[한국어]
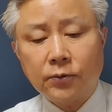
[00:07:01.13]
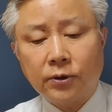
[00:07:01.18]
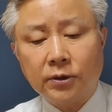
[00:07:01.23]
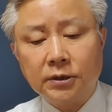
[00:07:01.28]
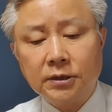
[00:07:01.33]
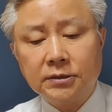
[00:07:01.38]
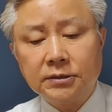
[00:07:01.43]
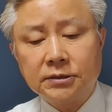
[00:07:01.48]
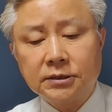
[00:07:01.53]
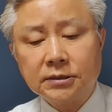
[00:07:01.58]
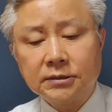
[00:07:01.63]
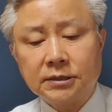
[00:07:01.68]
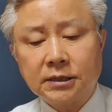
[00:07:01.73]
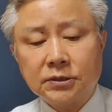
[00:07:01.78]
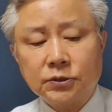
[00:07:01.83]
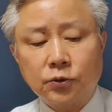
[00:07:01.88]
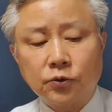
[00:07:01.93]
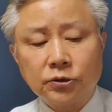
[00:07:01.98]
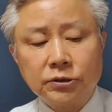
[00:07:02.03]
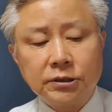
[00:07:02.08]
관련
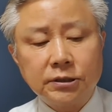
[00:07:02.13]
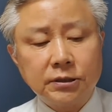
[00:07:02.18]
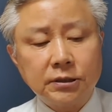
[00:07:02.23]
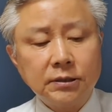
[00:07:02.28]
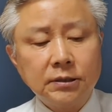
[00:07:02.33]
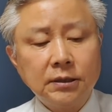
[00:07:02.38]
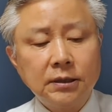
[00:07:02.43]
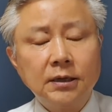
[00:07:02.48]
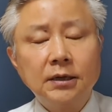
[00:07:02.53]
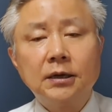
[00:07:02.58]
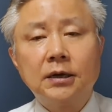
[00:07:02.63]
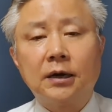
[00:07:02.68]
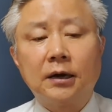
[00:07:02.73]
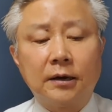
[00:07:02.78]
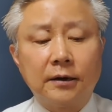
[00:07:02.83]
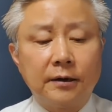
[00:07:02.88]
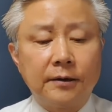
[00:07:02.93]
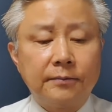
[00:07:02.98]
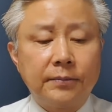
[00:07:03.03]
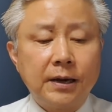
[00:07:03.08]
정책 송질은
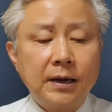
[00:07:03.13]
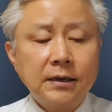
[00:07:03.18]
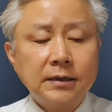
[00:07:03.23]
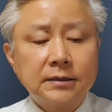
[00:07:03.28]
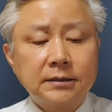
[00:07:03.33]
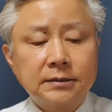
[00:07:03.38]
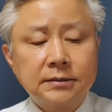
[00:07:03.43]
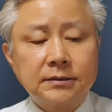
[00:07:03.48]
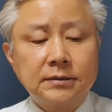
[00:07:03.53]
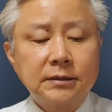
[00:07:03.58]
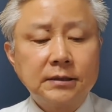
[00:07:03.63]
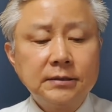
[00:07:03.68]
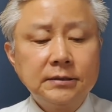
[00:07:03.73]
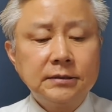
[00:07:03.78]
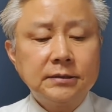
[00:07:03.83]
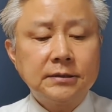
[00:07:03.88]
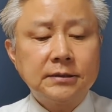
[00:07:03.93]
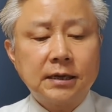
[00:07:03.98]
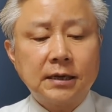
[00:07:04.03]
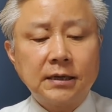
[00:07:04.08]
어, 박전
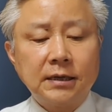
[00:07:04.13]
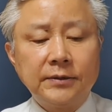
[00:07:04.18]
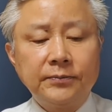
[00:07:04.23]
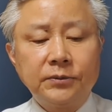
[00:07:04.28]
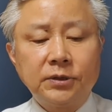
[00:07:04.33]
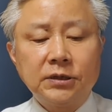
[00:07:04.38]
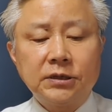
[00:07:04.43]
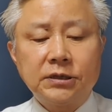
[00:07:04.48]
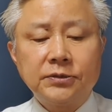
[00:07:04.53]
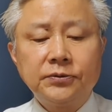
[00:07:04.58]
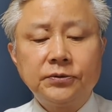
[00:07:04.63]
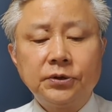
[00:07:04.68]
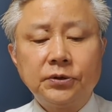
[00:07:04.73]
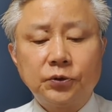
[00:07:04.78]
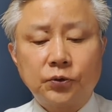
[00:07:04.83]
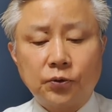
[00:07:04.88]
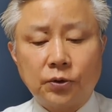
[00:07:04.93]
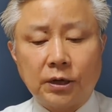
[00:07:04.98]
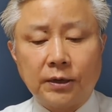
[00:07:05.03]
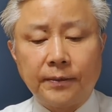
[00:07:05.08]
시장 임기
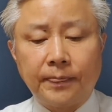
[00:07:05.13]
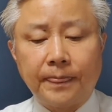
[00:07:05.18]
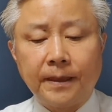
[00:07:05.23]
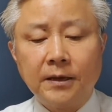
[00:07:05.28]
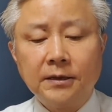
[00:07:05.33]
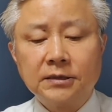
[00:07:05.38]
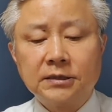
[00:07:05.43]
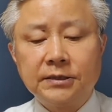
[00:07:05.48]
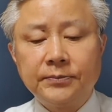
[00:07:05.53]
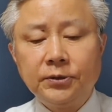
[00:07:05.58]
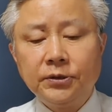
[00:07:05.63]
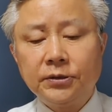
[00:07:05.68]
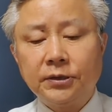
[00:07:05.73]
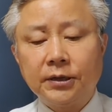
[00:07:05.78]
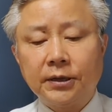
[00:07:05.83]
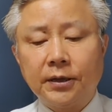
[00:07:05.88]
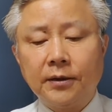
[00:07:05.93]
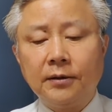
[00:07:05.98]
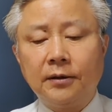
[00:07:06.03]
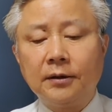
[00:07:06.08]
10년 동안
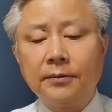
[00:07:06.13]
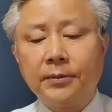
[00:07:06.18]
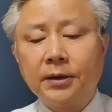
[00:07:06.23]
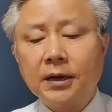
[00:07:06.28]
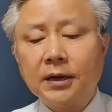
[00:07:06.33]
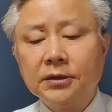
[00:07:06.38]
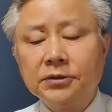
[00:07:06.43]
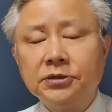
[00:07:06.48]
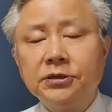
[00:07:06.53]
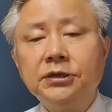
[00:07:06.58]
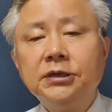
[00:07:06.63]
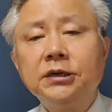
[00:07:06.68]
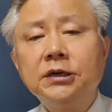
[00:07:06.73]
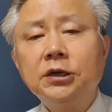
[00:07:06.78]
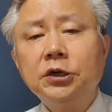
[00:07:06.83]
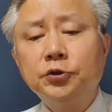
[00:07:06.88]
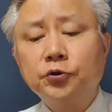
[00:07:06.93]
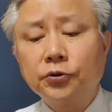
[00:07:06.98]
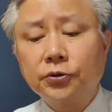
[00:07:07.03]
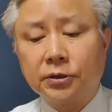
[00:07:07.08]
시민들에게 얼마나
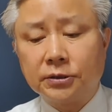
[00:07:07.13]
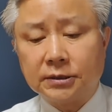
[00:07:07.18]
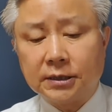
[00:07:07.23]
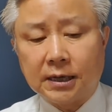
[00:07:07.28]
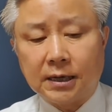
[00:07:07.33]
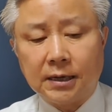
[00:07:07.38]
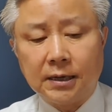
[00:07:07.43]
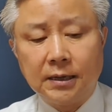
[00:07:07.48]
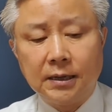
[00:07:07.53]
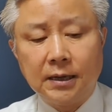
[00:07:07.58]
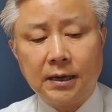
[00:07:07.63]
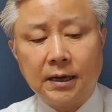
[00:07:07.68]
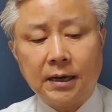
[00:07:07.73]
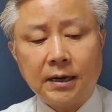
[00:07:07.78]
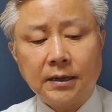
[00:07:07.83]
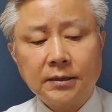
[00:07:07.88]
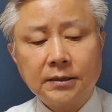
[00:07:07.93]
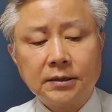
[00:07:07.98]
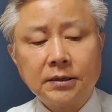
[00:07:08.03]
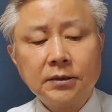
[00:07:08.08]
이익을 줬느냐
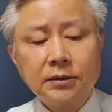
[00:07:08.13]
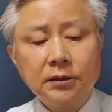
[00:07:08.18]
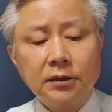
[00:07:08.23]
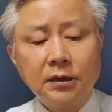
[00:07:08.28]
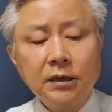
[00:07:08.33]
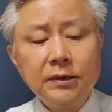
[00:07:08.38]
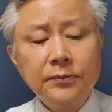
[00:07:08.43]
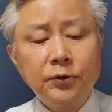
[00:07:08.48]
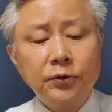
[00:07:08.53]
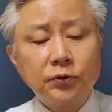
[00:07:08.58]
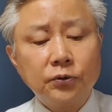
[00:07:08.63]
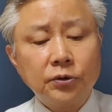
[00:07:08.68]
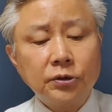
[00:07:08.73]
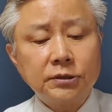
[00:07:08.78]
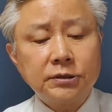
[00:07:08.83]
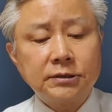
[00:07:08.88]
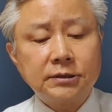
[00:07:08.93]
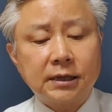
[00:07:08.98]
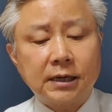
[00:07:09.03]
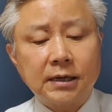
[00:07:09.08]
하는 그런 의문으로
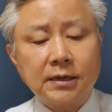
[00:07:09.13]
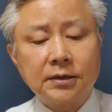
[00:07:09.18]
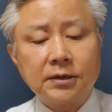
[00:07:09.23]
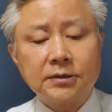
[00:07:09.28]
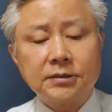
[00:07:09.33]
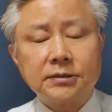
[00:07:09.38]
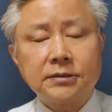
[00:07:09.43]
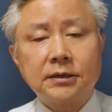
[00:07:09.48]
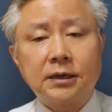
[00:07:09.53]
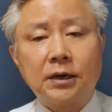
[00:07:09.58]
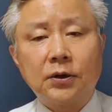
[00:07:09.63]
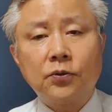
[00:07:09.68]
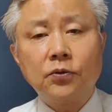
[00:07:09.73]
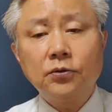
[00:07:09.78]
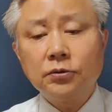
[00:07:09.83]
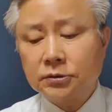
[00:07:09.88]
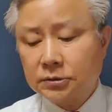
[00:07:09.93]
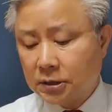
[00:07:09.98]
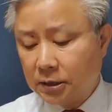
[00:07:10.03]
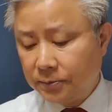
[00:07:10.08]
시작하는
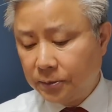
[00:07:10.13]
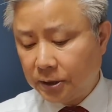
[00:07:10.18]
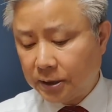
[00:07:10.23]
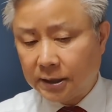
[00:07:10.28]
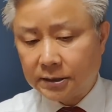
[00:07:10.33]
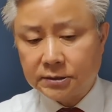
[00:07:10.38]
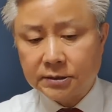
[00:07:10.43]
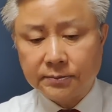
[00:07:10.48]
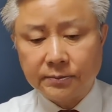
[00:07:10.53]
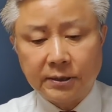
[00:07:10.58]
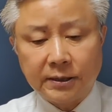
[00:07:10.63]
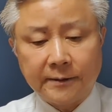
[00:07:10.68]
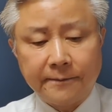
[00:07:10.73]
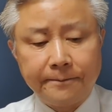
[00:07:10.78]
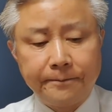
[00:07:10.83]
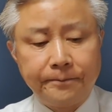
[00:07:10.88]
것이라고 설명했습니다.